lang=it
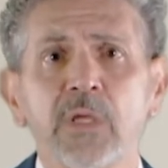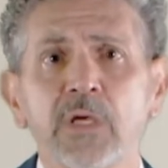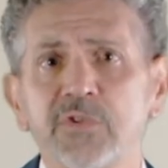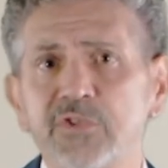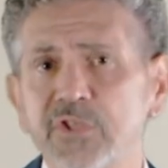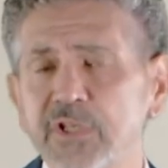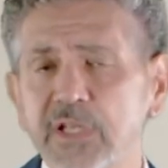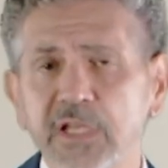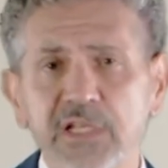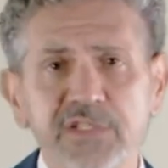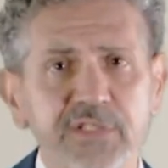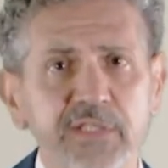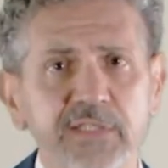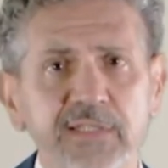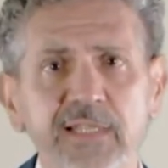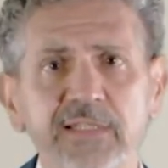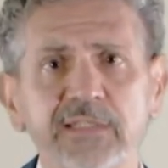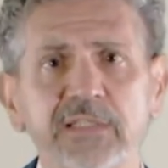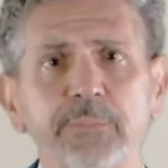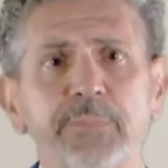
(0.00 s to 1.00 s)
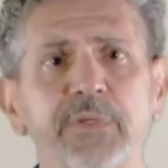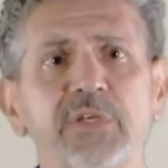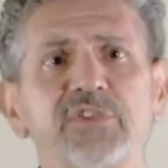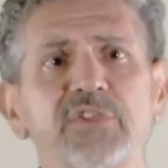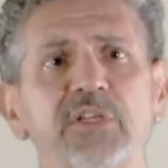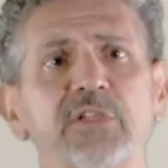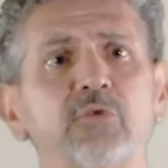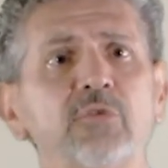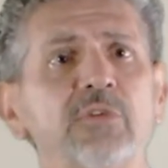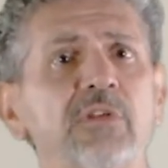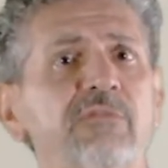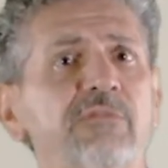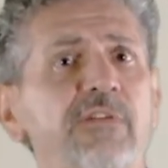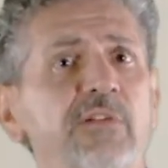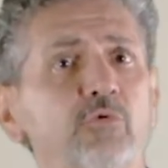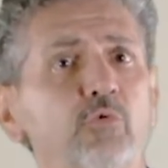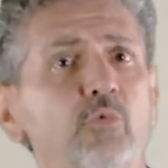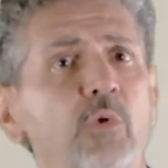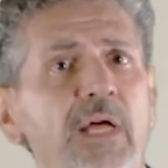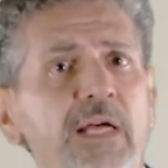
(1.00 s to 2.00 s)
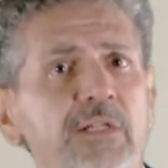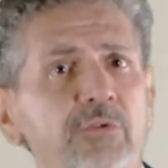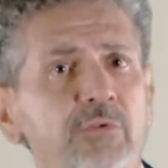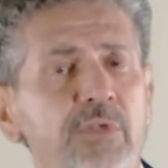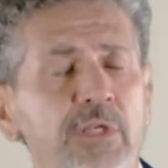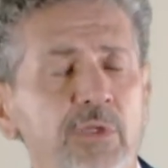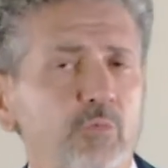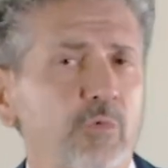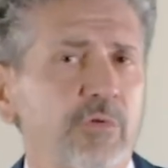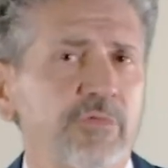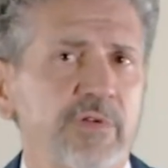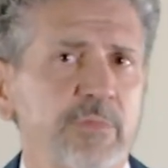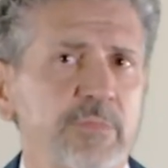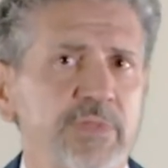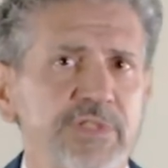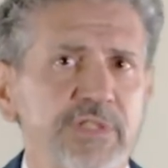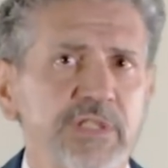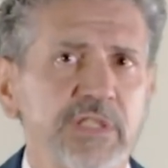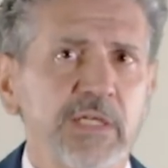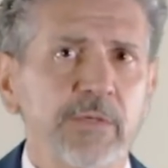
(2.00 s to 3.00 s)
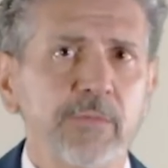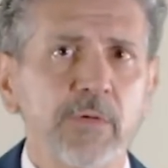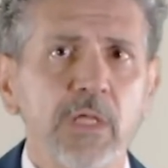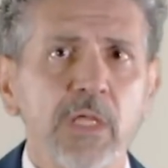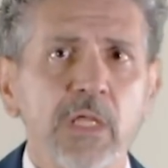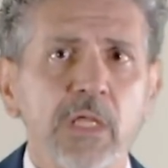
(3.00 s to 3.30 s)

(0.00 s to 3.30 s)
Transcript: circa il 70% del fatturato della tua farmacia,